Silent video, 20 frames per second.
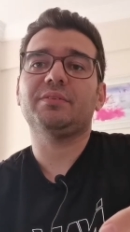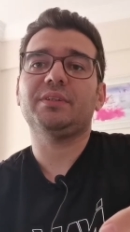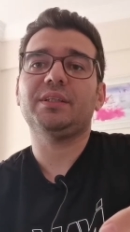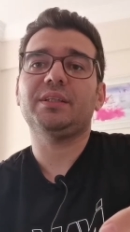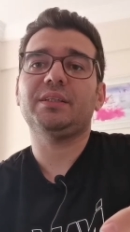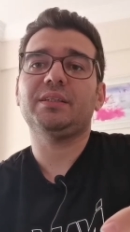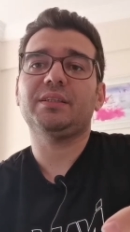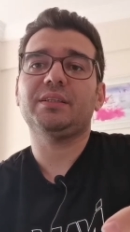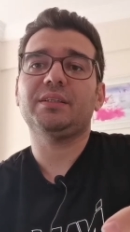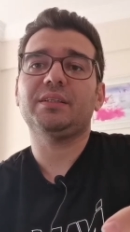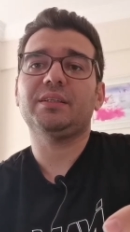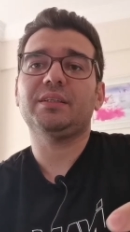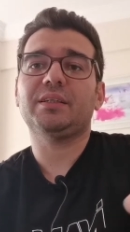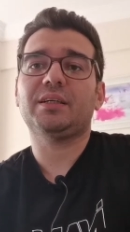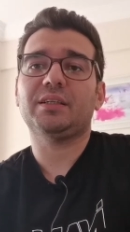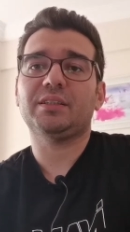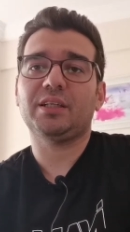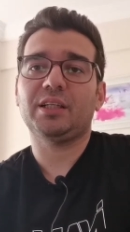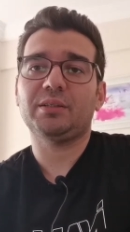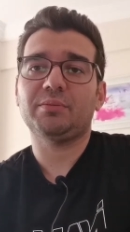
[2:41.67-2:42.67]
ve e,
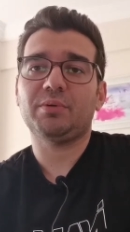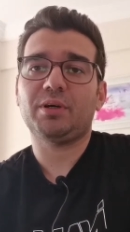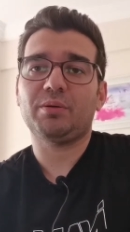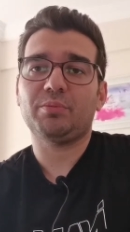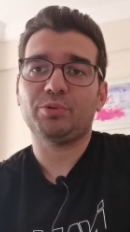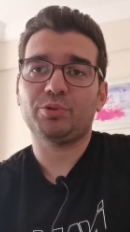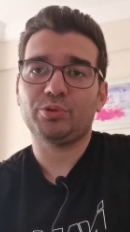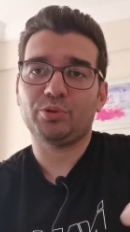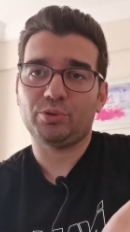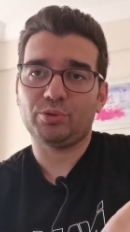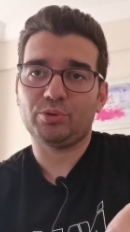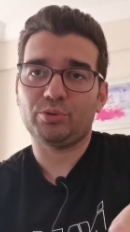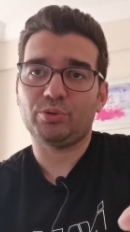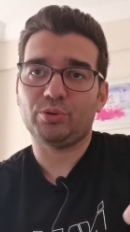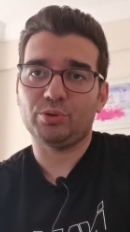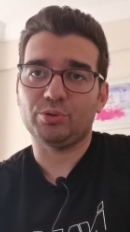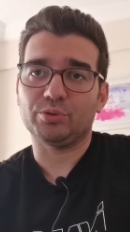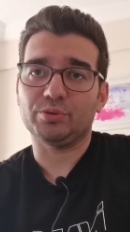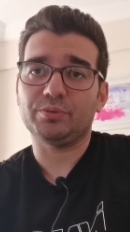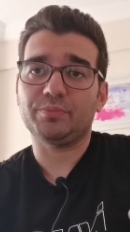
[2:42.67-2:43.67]
kanalıma abone ol,
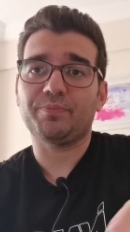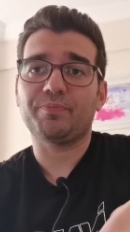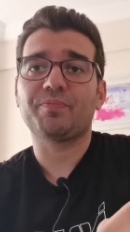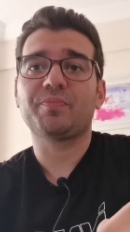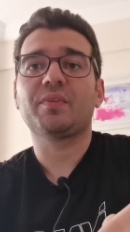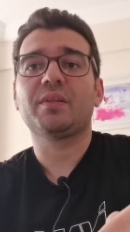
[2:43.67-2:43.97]
olun.